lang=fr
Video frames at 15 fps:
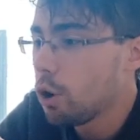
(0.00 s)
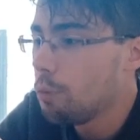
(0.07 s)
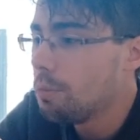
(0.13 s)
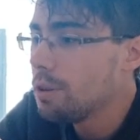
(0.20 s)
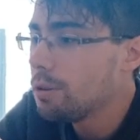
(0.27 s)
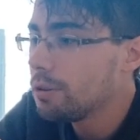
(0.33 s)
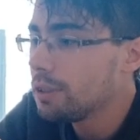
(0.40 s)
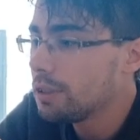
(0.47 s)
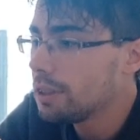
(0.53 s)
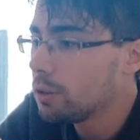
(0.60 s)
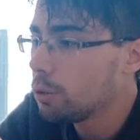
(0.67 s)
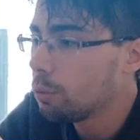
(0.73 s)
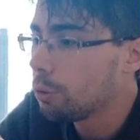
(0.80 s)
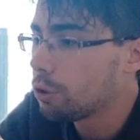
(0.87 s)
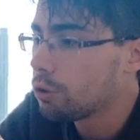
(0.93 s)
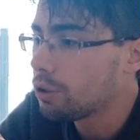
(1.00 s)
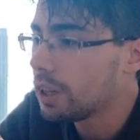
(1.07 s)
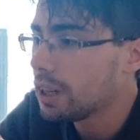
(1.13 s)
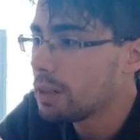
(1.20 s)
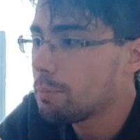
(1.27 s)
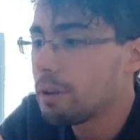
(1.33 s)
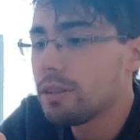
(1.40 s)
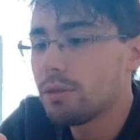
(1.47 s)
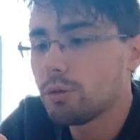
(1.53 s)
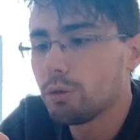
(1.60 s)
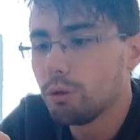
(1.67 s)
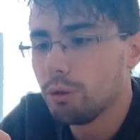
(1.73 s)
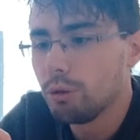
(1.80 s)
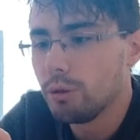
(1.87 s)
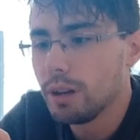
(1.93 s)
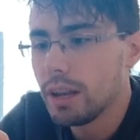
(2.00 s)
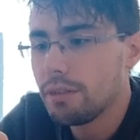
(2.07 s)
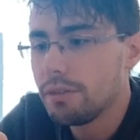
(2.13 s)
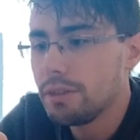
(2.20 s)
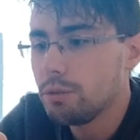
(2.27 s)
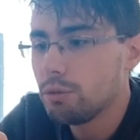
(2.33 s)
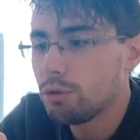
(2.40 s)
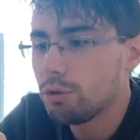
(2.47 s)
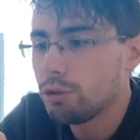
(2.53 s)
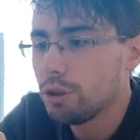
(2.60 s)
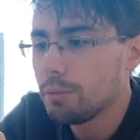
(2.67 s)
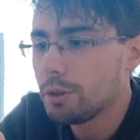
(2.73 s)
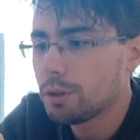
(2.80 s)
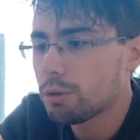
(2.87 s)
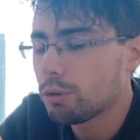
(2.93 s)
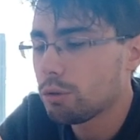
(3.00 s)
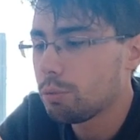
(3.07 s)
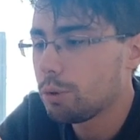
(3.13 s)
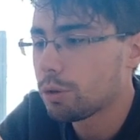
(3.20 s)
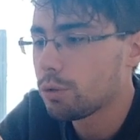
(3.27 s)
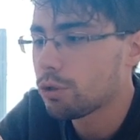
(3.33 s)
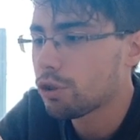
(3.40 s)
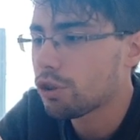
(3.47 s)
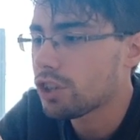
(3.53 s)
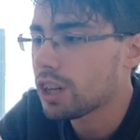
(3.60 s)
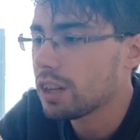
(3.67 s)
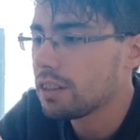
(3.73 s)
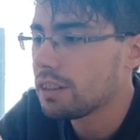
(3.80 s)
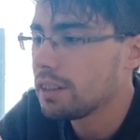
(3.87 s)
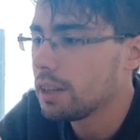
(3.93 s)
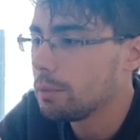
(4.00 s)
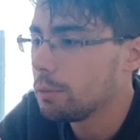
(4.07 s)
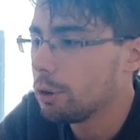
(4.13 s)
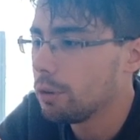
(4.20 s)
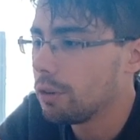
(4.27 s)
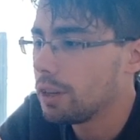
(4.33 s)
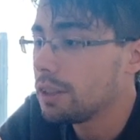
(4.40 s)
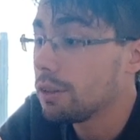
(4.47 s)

Au milieu des décombres se dresse Ben Solo. La vie du jeune homme est sur le point de changer radicalement.